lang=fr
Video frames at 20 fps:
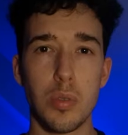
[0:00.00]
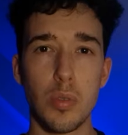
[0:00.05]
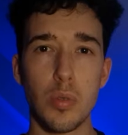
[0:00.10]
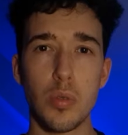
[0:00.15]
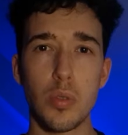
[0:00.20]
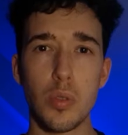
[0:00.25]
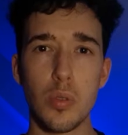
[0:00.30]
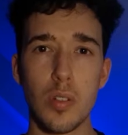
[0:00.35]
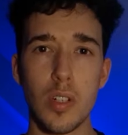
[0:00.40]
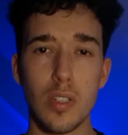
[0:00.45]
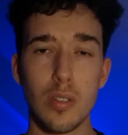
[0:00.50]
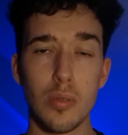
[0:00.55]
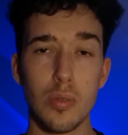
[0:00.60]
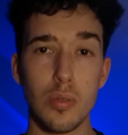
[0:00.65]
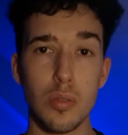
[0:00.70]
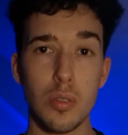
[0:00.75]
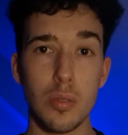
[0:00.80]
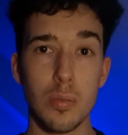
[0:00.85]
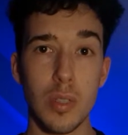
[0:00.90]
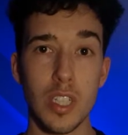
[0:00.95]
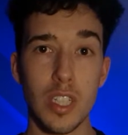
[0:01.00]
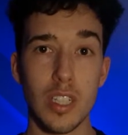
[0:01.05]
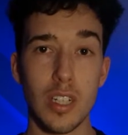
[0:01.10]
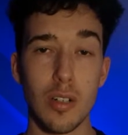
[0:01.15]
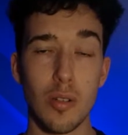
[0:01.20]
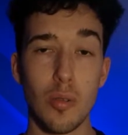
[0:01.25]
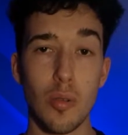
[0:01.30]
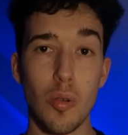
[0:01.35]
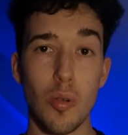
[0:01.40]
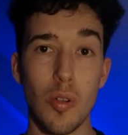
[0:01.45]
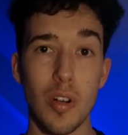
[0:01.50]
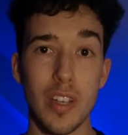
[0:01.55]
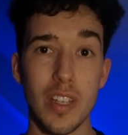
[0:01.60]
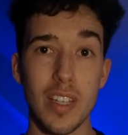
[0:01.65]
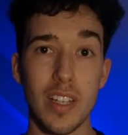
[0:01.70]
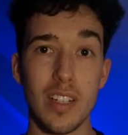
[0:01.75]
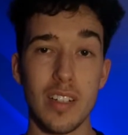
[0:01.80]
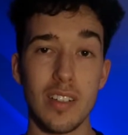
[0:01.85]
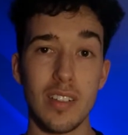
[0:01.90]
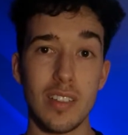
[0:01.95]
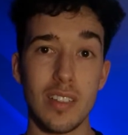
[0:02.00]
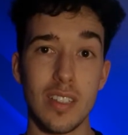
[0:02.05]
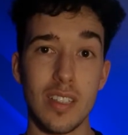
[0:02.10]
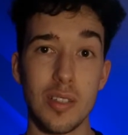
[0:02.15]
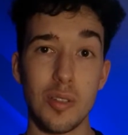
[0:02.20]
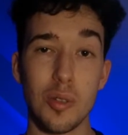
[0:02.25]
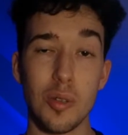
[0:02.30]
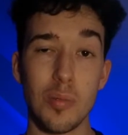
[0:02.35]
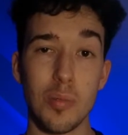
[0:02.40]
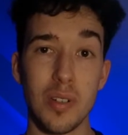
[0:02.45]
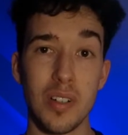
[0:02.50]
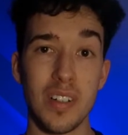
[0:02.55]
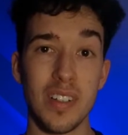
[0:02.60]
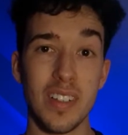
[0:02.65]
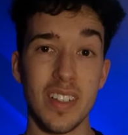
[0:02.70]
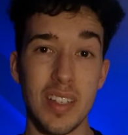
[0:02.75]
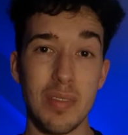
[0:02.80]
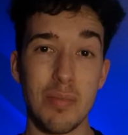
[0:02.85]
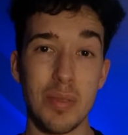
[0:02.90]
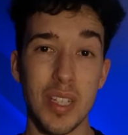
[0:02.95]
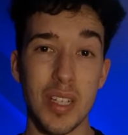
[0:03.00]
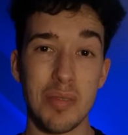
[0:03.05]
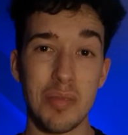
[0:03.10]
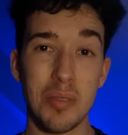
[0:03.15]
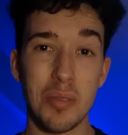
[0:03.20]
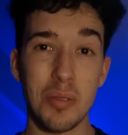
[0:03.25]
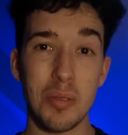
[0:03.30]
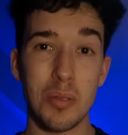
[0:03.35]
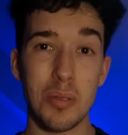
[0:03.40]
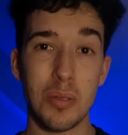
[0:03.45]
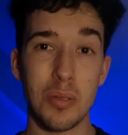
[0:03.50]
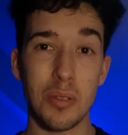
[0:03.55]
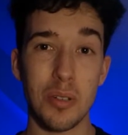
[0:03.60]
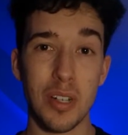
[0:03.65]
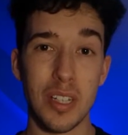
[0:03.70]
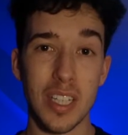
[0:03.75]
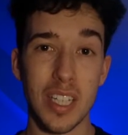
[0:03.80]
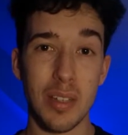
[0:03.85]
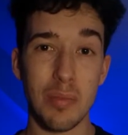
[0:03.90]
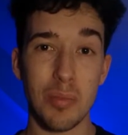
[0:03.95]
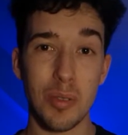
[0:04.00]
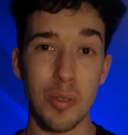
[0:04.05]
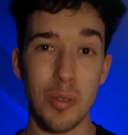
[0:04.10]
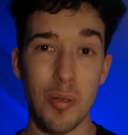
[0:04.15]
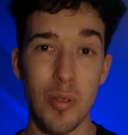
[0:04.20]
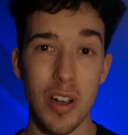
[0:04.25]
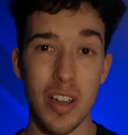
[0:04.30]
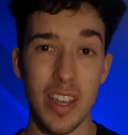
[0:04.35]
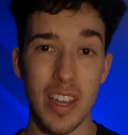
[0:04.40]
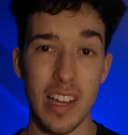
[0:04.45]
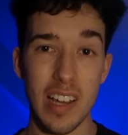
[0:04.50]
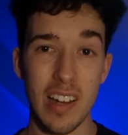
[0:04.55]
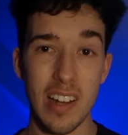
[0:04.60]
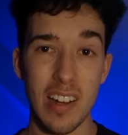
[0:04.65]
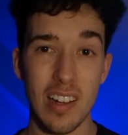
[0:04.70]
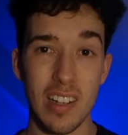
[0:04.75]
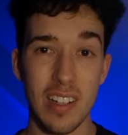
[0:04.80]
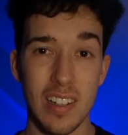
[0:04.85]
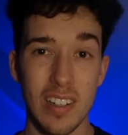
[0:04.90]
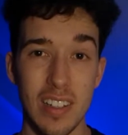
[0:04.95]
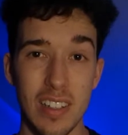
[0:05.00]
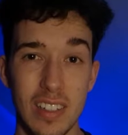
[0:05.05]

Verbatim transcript: Bonjour à tous ma chère cour royale, c'est Thomas et bienvenue sur Crypto Royale.